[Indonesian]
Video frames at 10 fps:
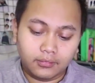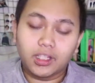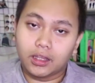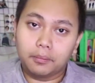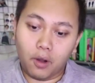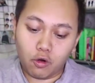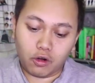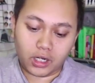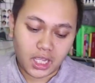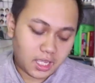tetap bau
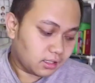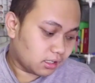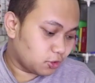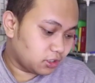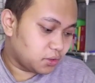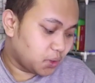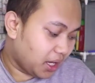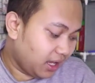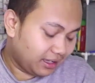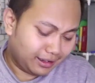Korea ya termosnya
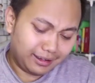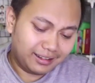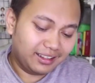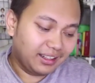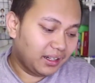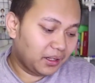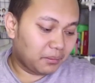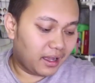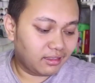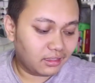juga
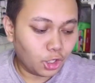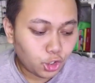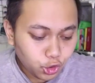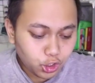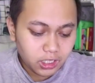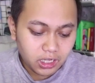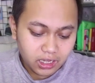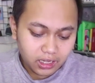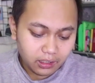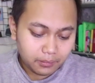mantul